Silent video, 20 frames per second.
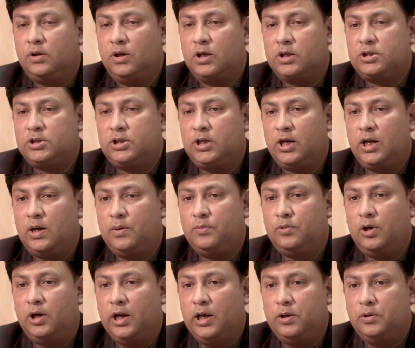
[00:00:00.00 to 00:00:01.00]

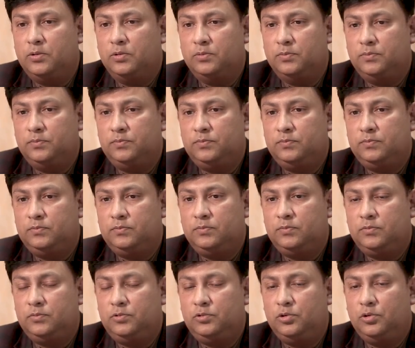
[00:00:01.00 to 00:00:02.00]
আসসালামু আলাইকুম
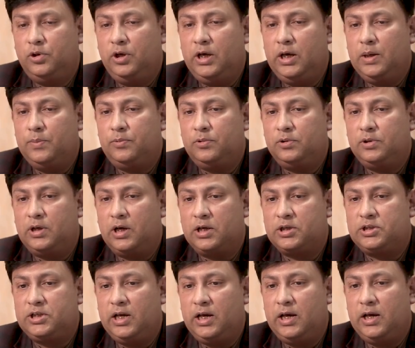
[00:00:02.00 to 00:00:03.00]
দূরে এবং
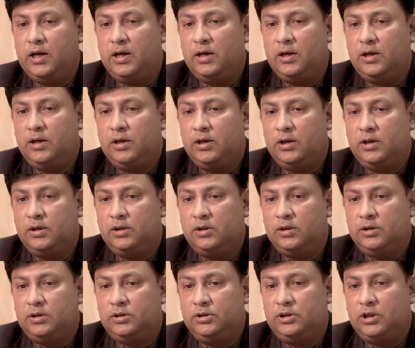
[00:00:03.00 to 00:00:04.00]
কাছে
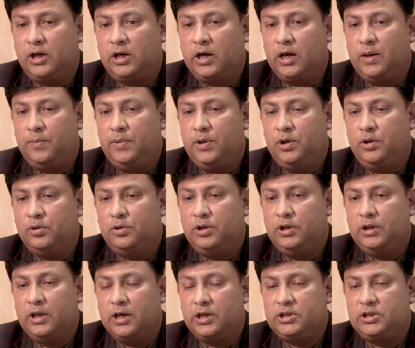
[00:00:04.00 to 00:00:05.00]
যারা এই
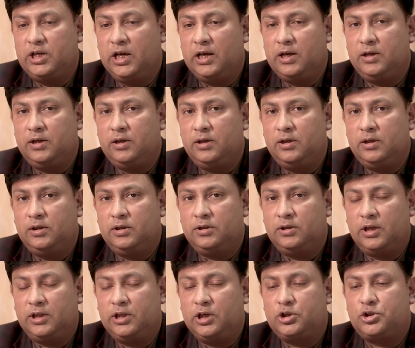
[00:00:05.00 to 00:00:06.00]
ভিডিওটি দেখছেন
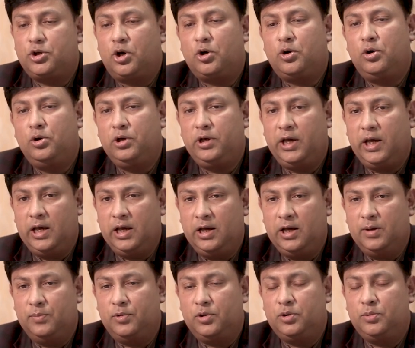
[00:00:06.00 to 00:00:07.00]
তাদের সকলকে
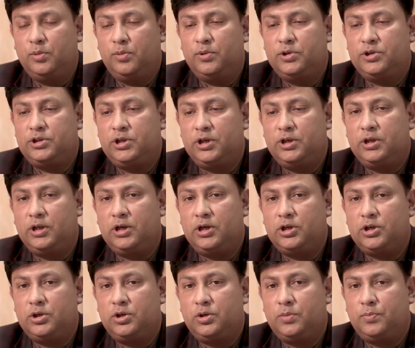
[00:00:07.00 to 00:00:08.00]
মনোভবন
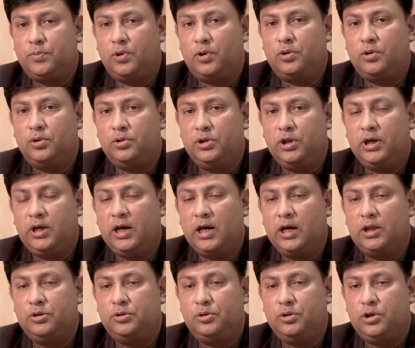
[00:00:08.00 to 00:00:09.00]
সেন্টারের পক্ষ থেকে
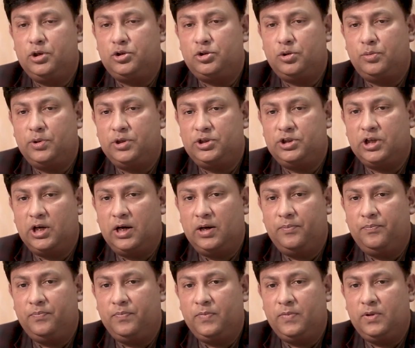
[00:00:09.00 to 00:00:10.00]
আন্তরিক শুভেচ্ছা
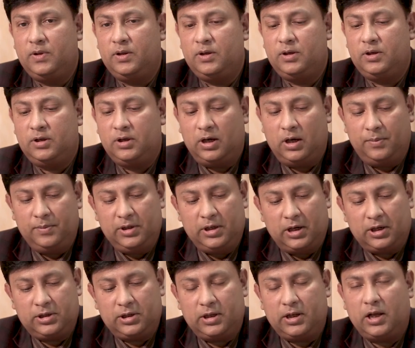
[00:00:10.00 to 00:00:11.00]
আমি
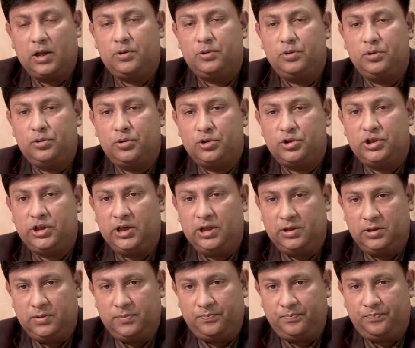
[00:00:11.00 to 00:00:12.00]
ডাক্তার হারুনুর
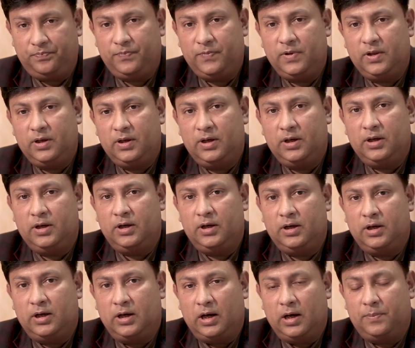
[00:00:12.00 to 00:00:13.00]
রশিদ
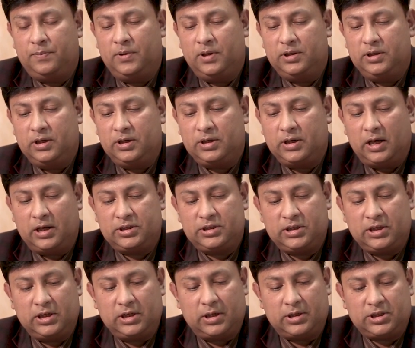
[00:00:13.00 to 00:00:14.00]
আপনাদের
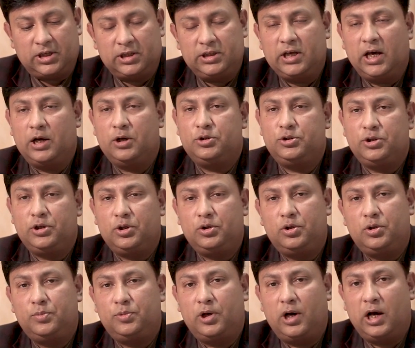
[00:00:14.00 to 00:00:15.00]
আজকে সাথে আলোচনা
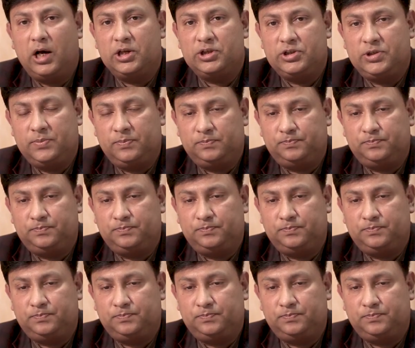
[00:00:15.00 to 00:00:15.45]
করব আজ